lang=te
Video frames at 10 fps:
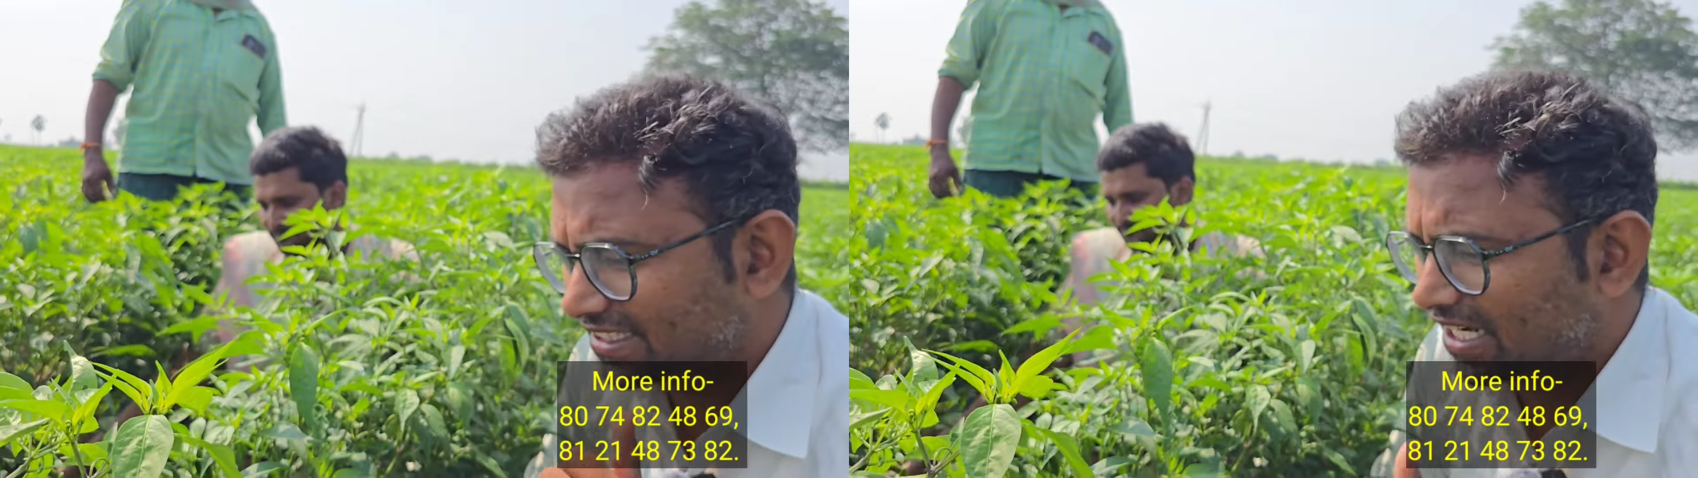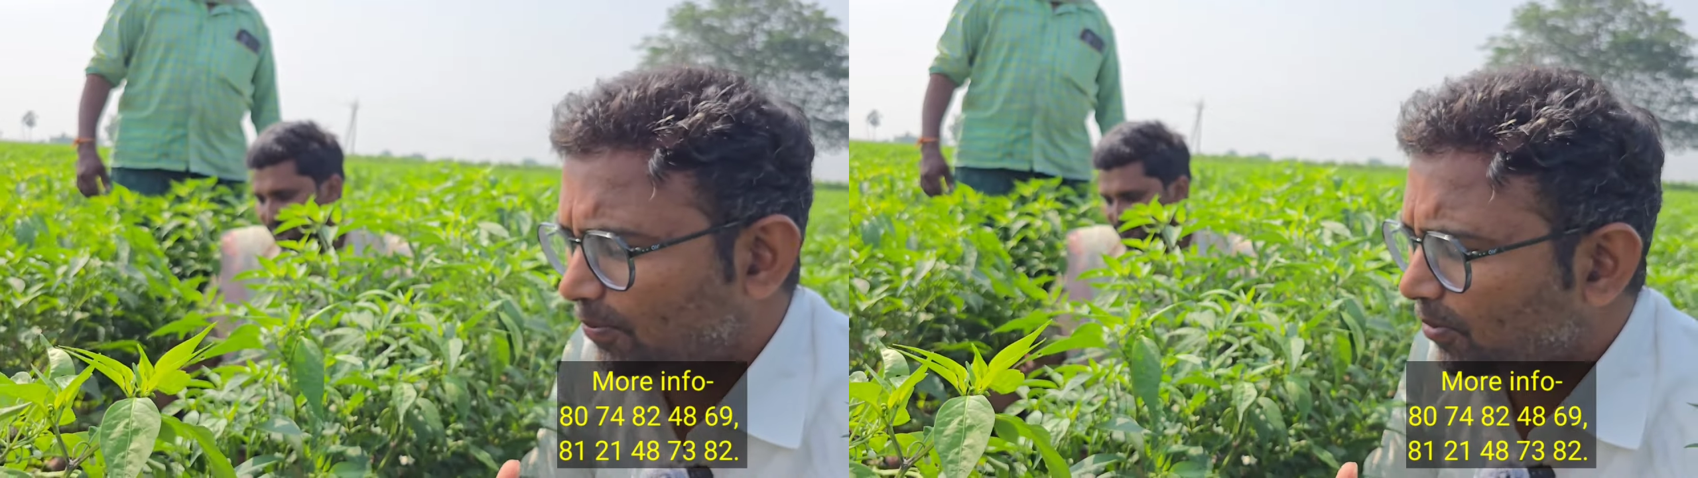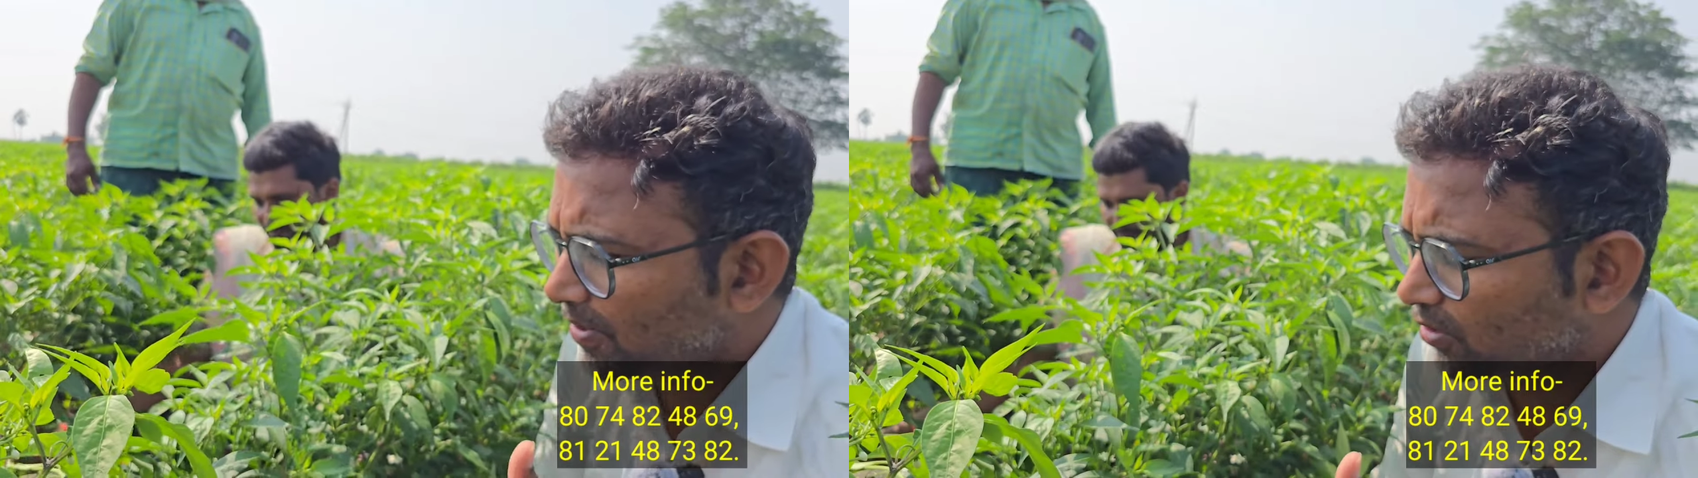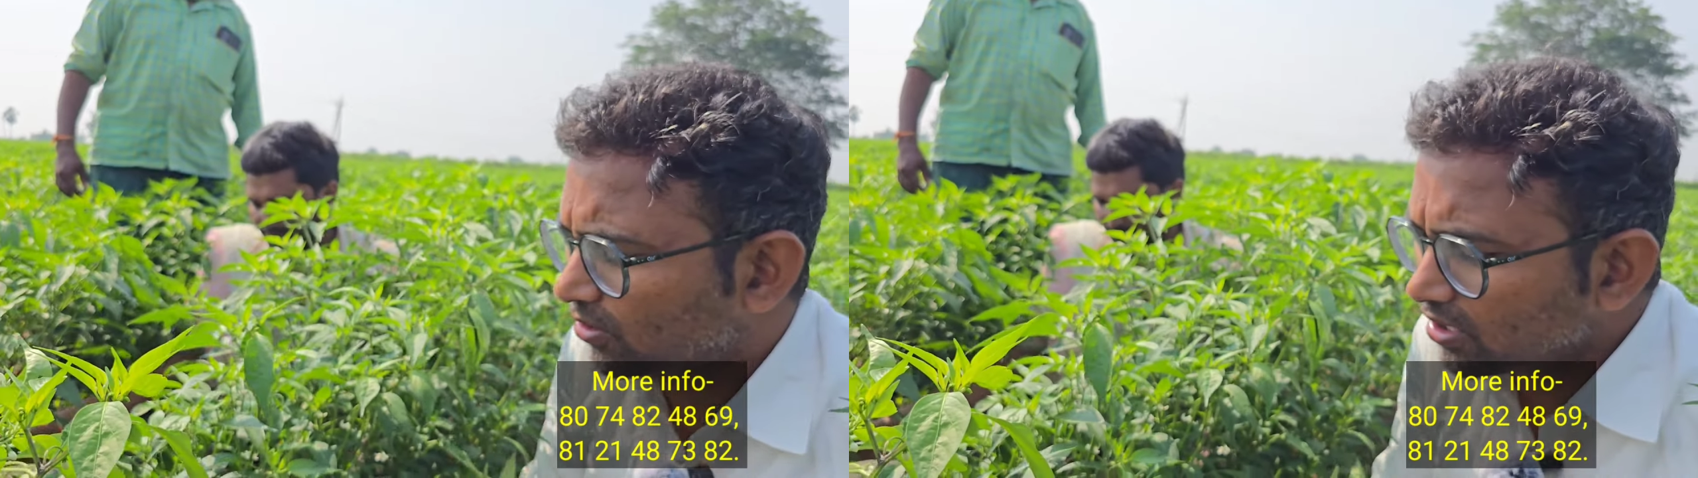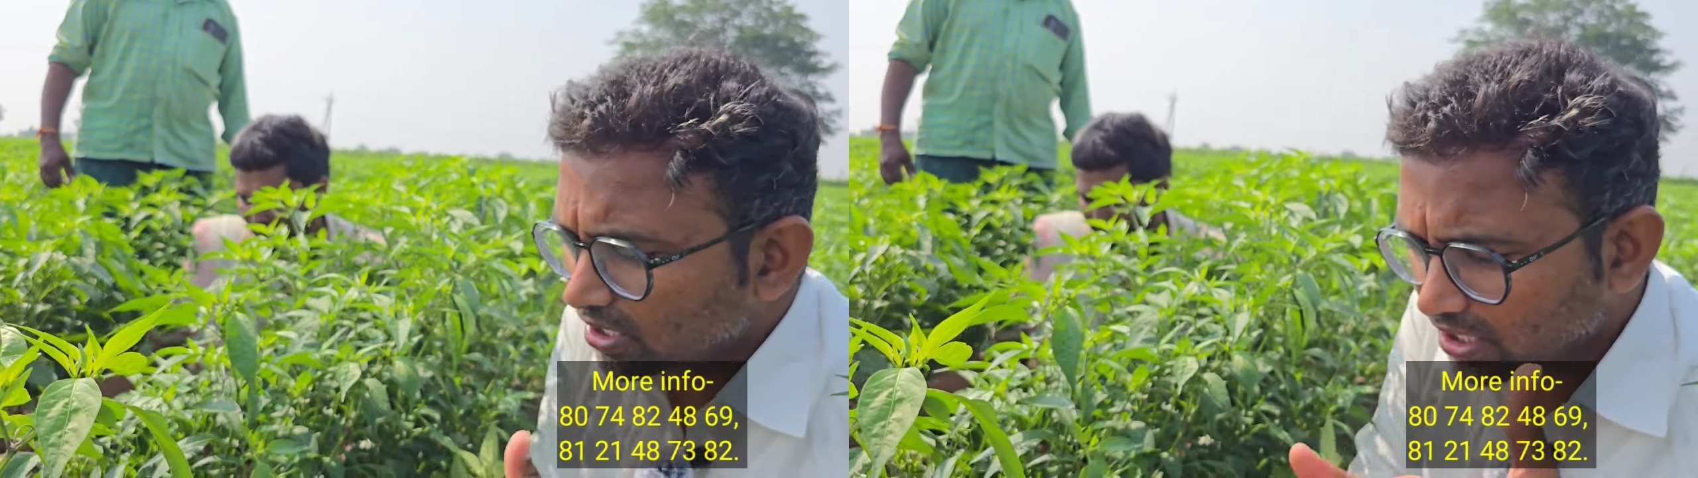సార్ ఇప్పుడు మీరు
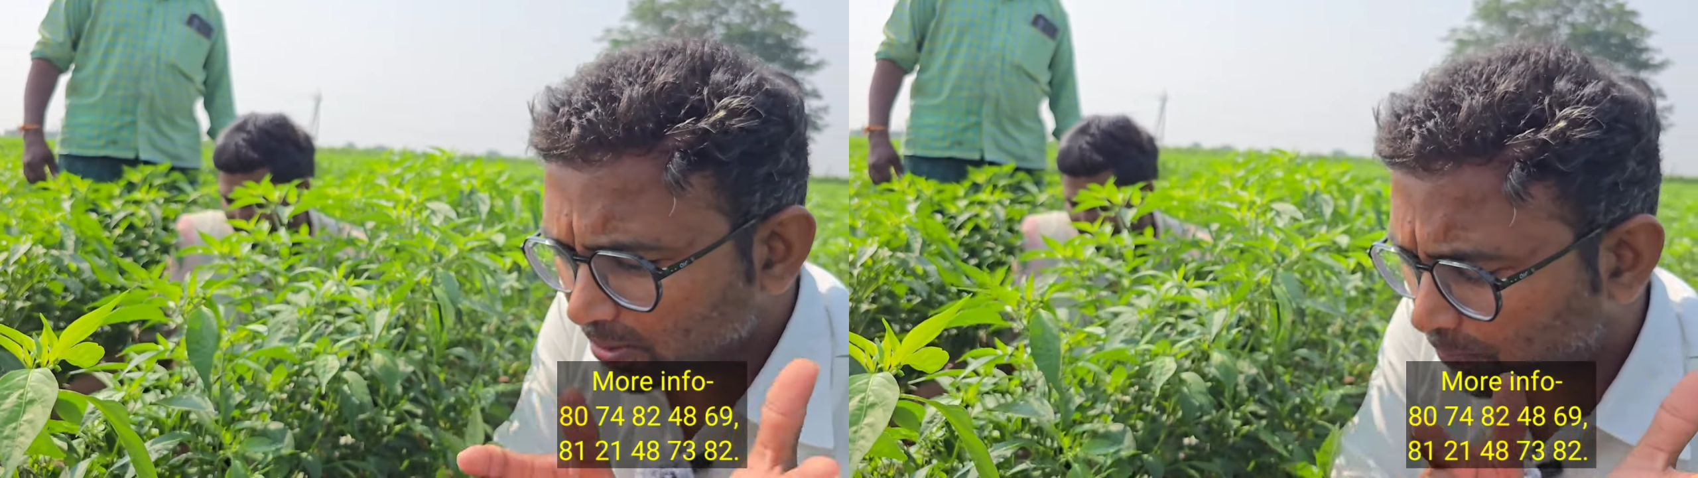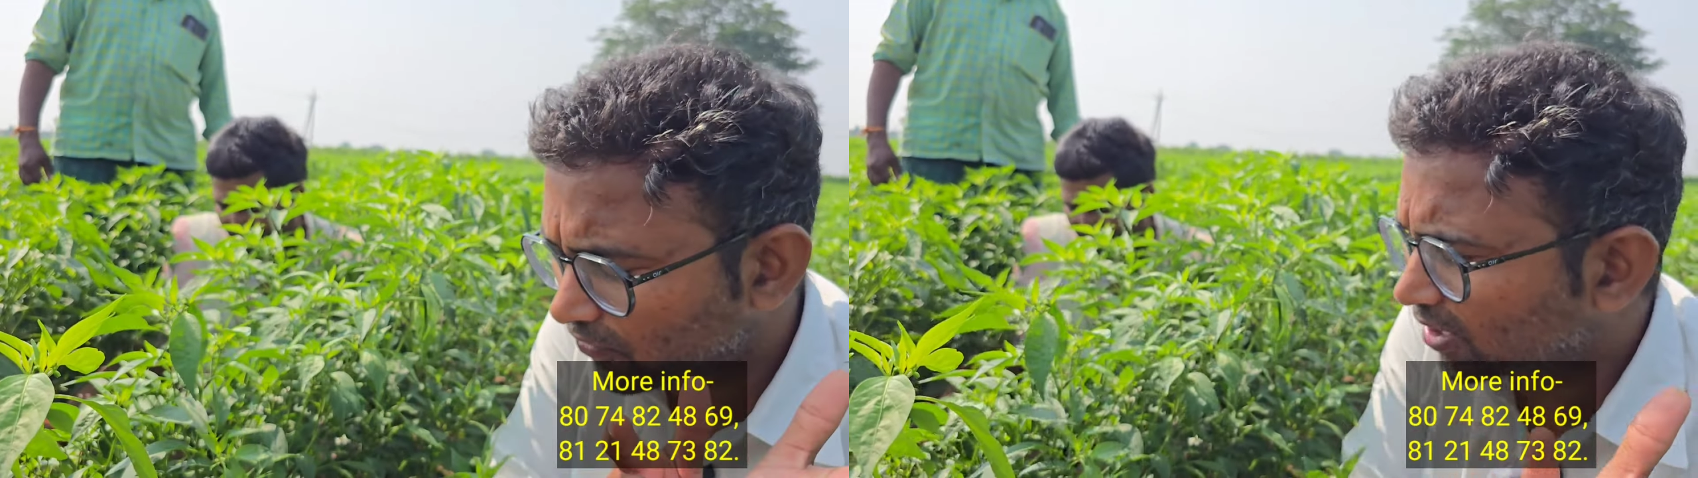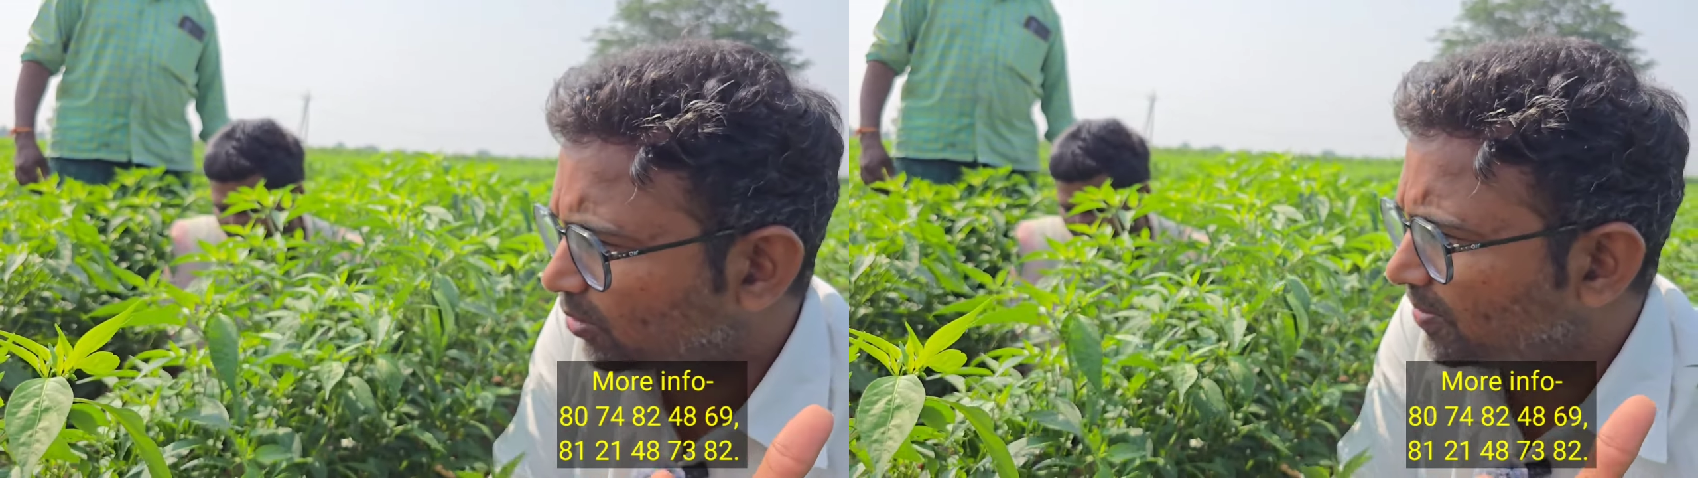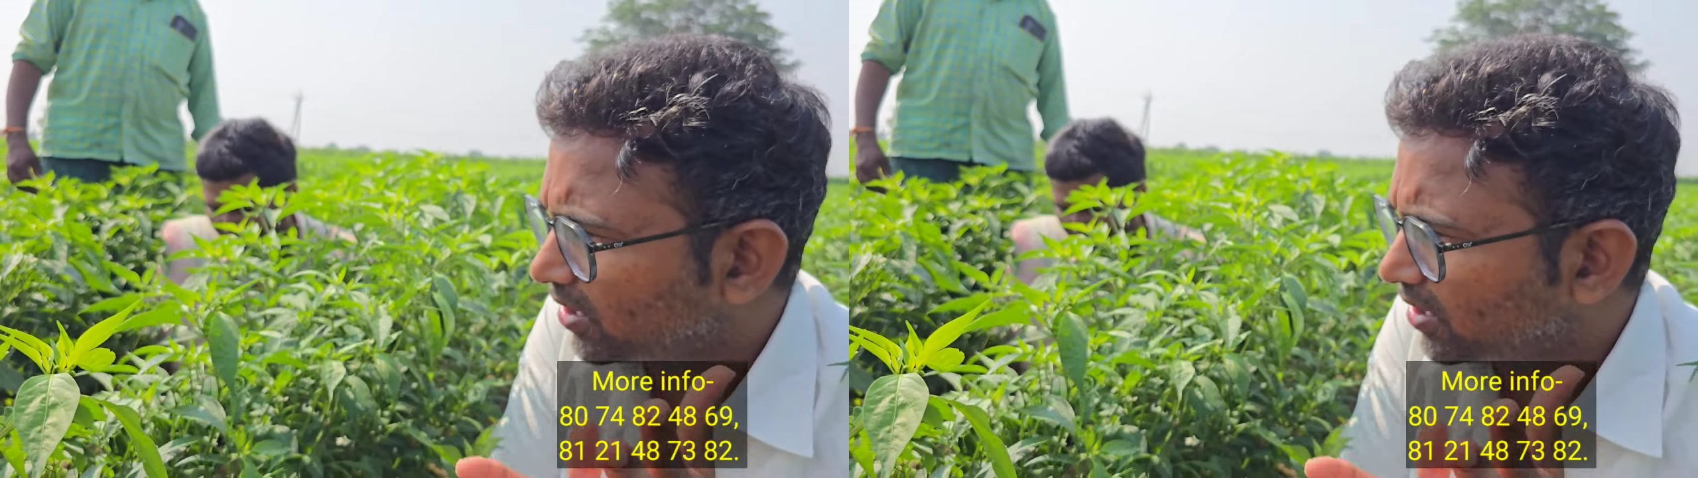ఇప్పటి వరకు